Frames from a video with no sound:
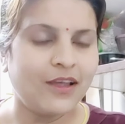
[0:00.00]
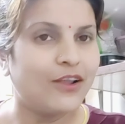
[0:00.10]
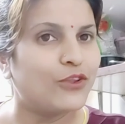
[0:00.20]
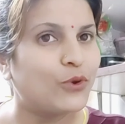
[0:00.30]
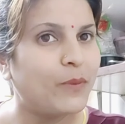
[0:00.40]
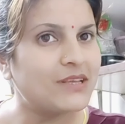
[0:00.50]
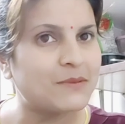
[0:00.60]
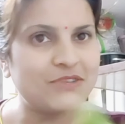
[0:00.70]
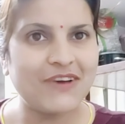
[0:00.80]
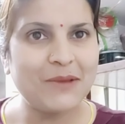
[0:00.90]
तो मैं
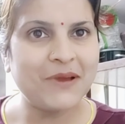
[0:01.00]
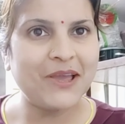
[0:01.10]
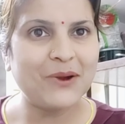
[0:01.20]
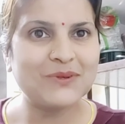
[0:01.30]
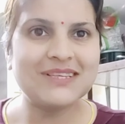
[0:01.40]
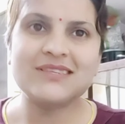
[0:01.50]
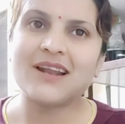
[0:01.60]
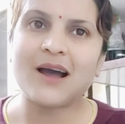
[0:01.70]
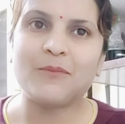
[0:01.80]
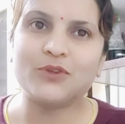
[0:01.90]
सब्जी वाले भैया को जिस तरह
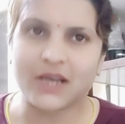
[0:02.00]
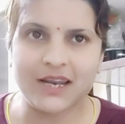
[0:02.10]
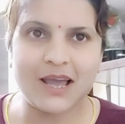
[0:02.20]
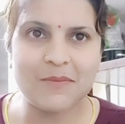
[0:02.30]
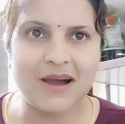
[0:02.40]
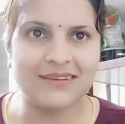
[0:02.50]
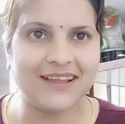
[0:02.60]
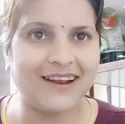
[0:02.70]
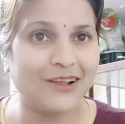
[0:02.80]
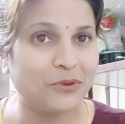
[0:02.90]
हम लोग धनिया मांगते हैं
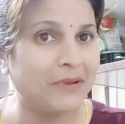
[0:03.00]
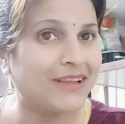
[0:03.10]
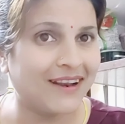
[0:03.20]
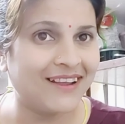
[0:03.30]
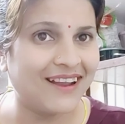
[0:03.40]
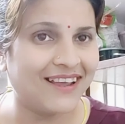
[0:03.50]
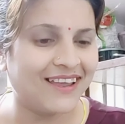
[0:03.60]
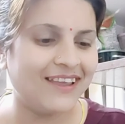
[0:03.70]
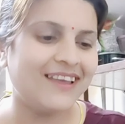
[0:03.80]
ना तो मैं धनिया नहीं